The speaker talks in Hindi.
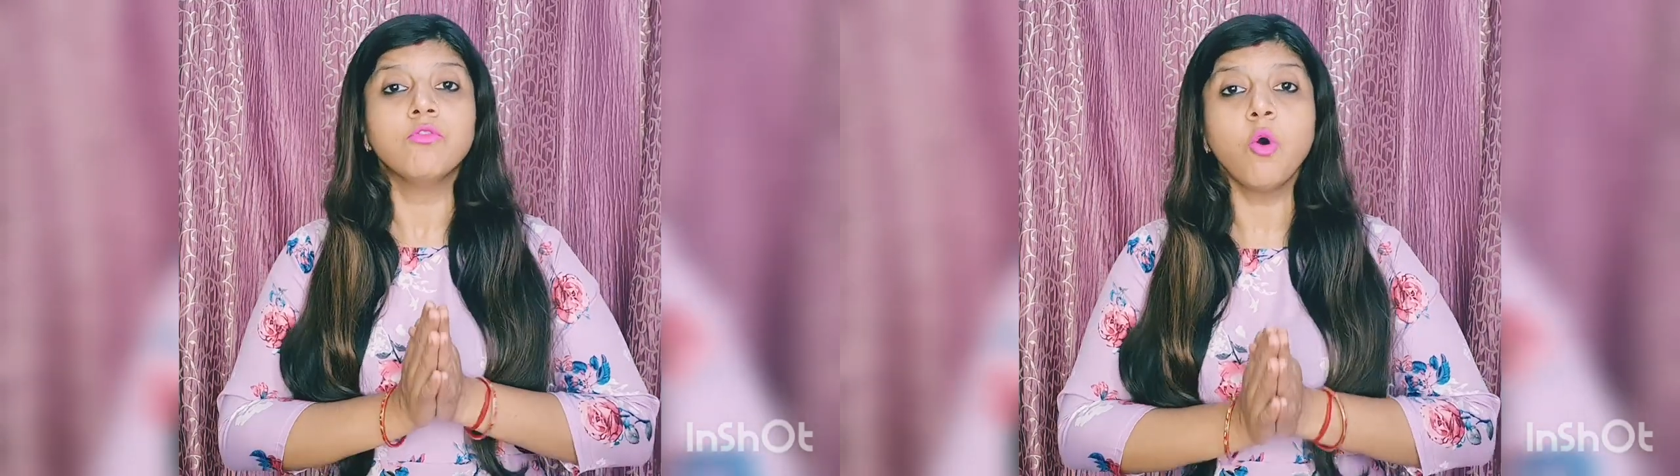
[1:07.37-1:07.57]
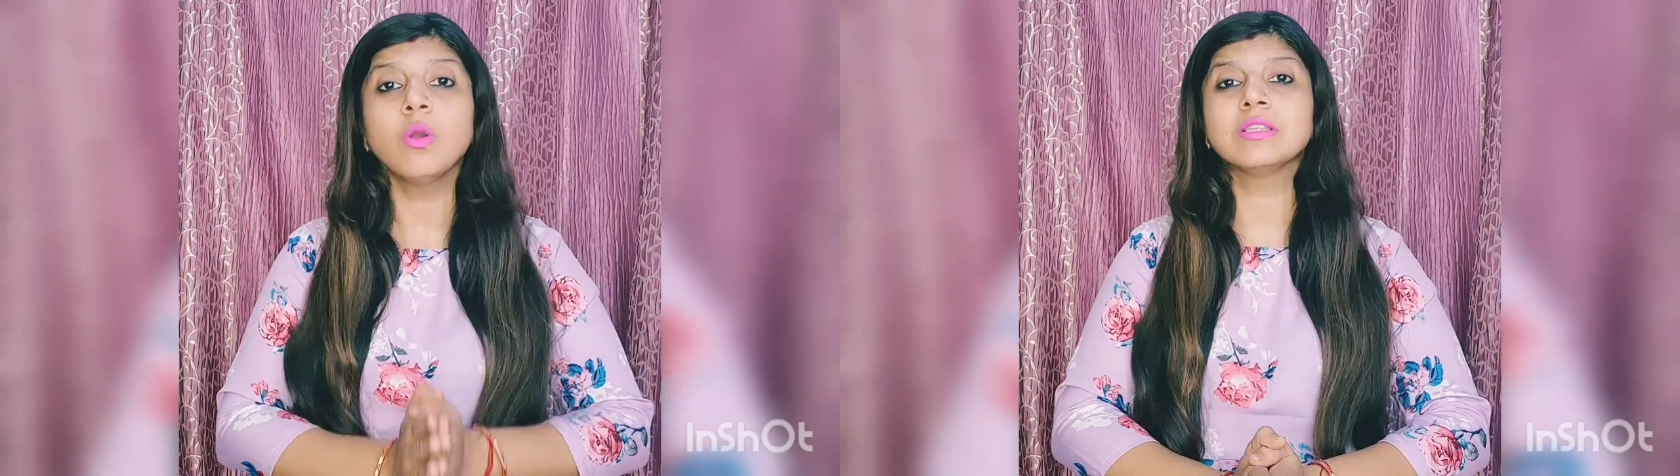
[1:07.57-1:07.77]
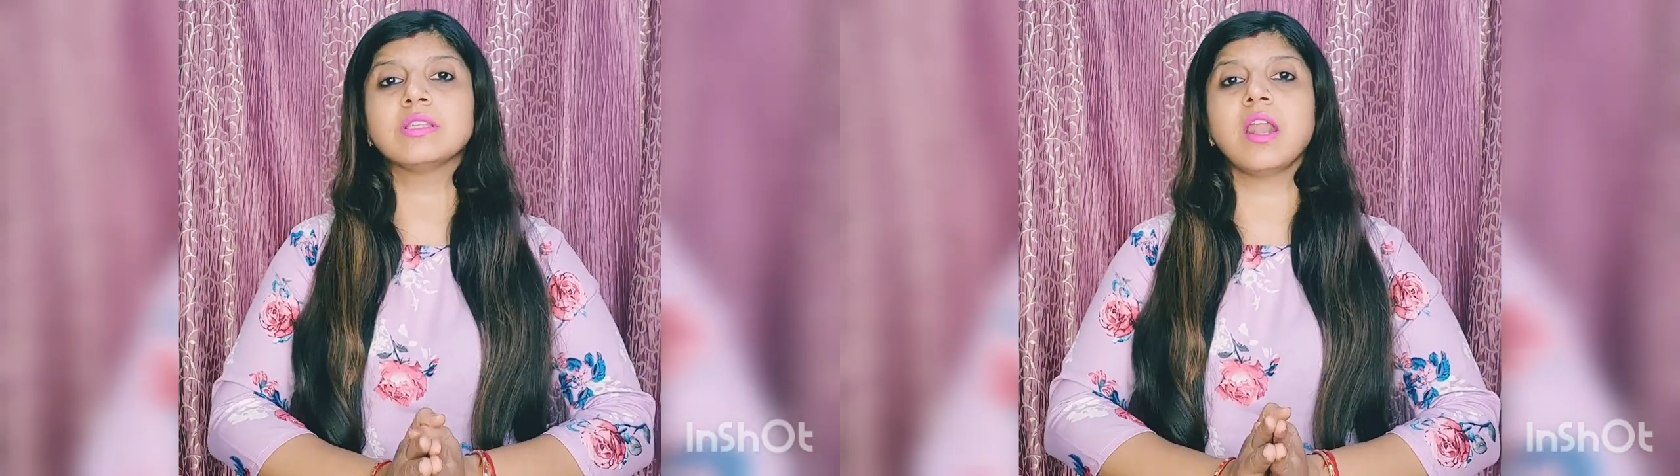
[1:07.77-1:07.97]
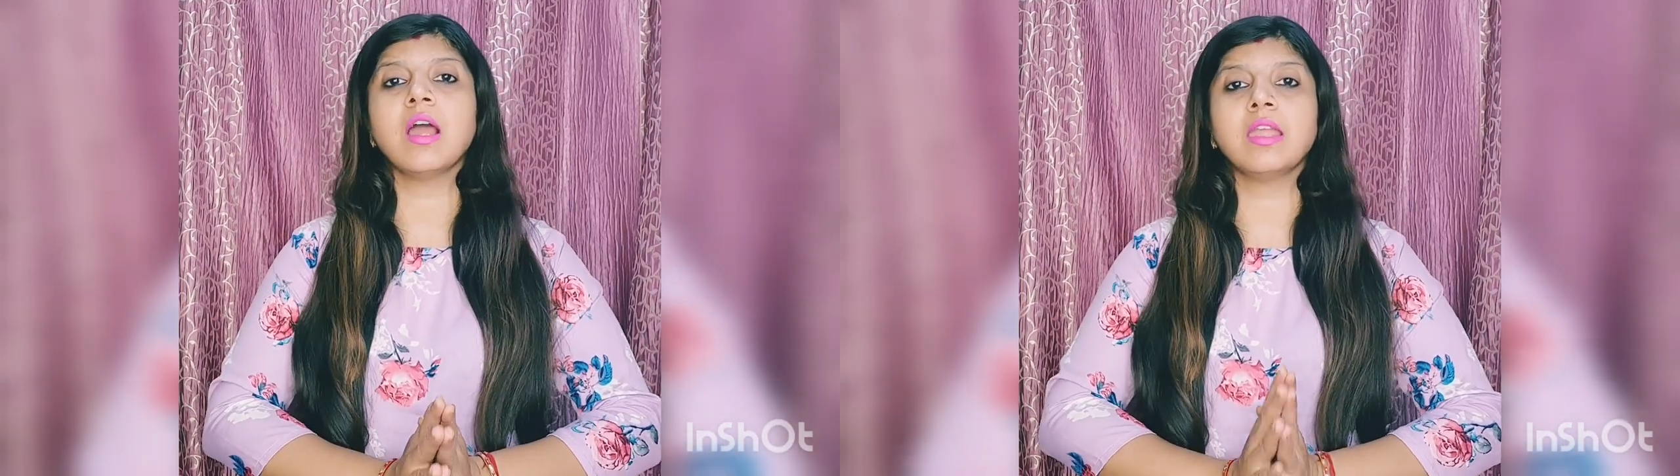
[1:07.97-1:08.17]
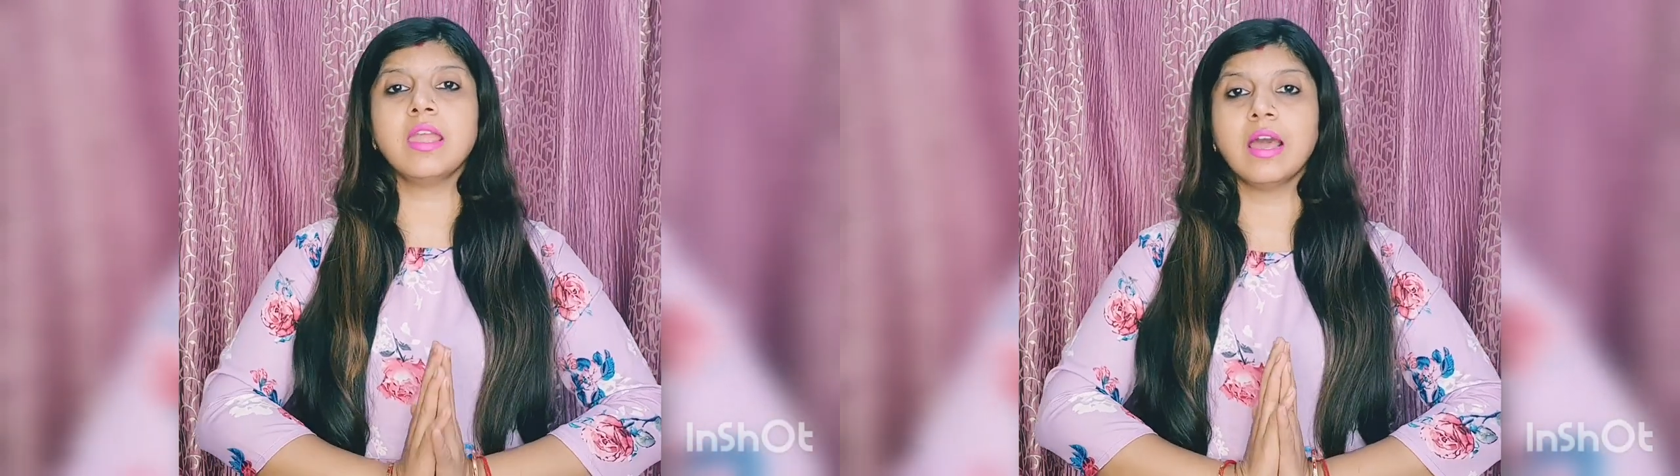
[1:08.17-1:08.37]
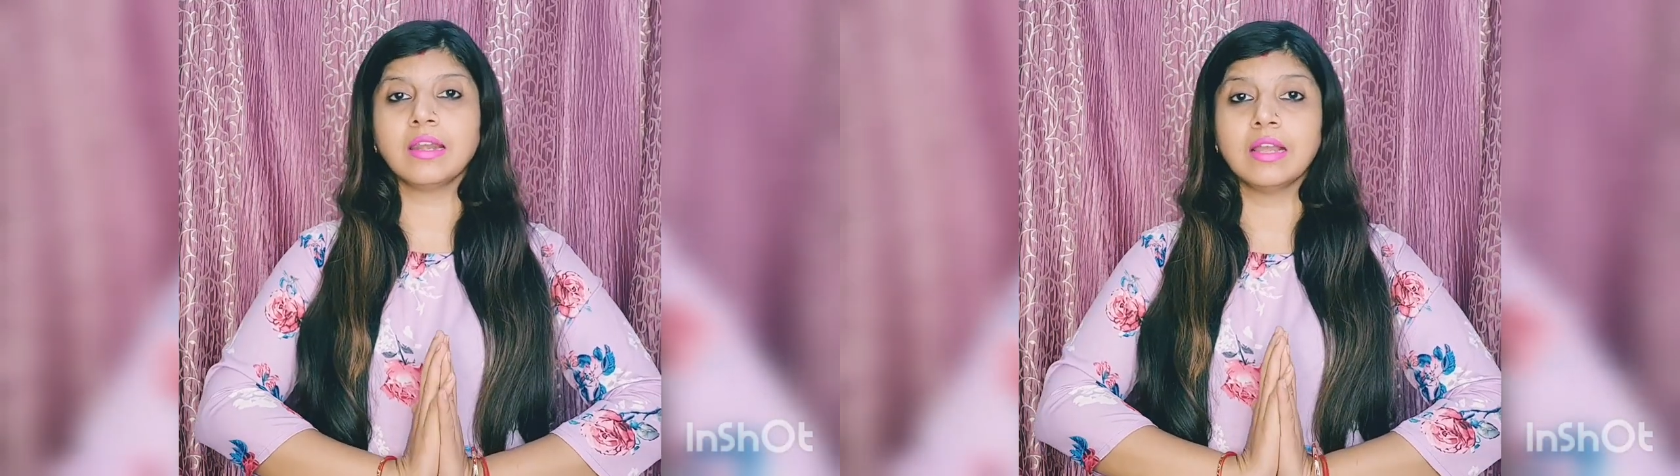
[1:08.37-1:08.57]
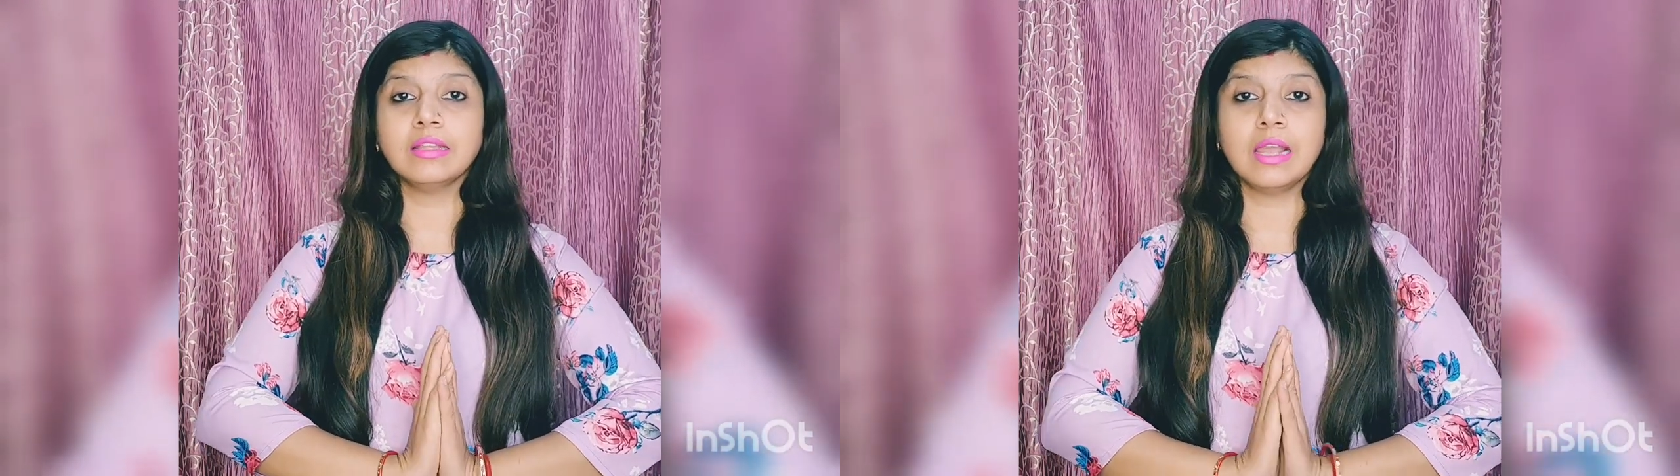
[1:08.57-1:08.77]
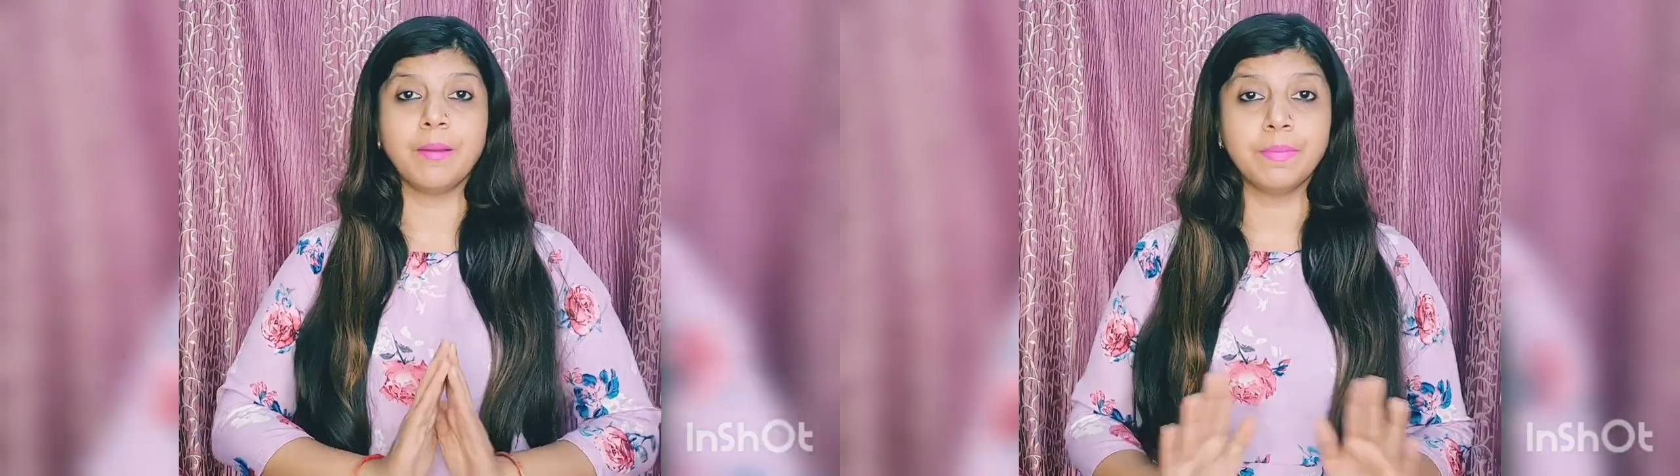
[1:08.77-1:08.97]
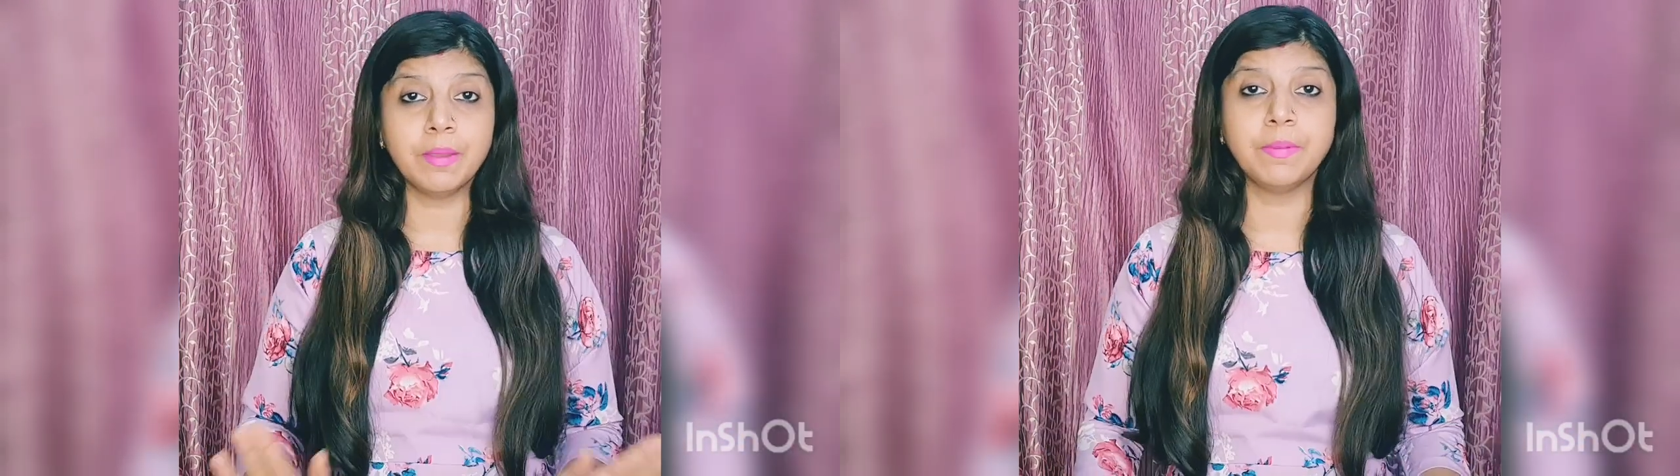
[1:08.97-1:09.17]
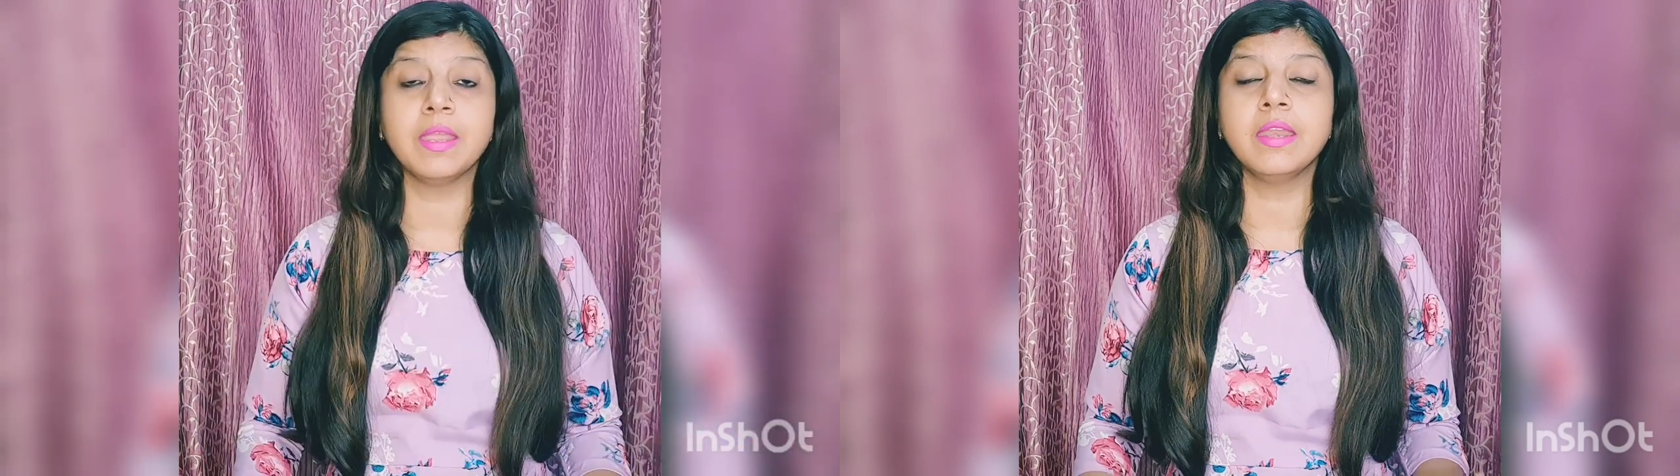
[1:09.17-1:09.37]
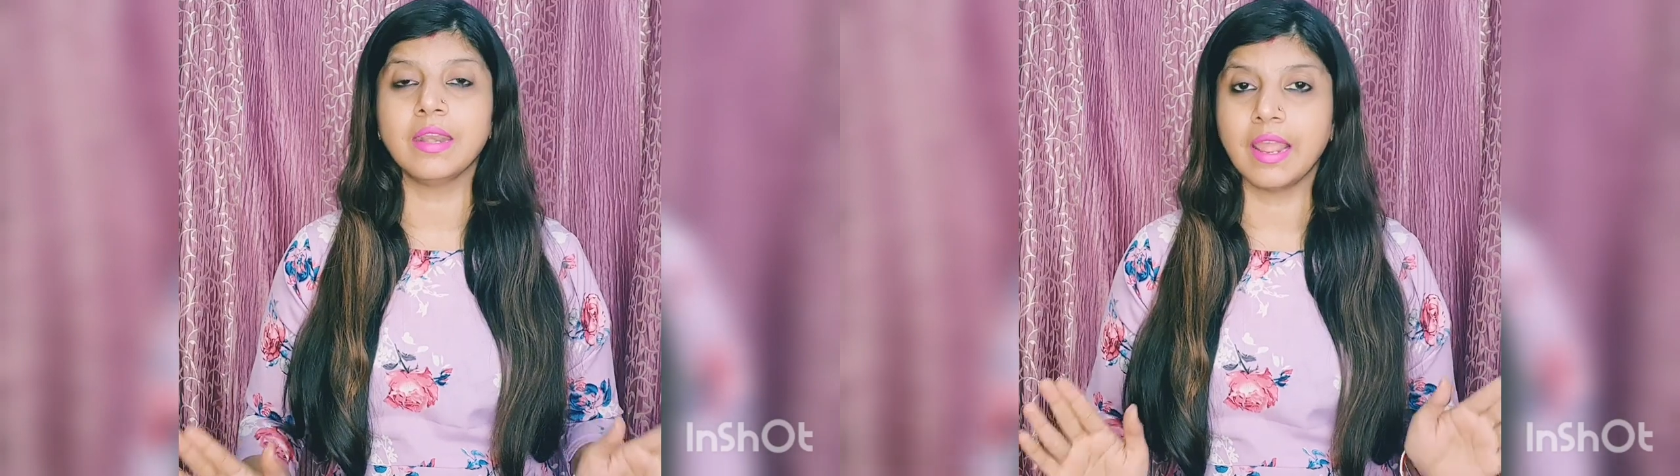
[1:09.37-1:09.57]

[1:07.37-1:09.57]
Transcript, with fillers: वो इस तरह की हरकत कभी भी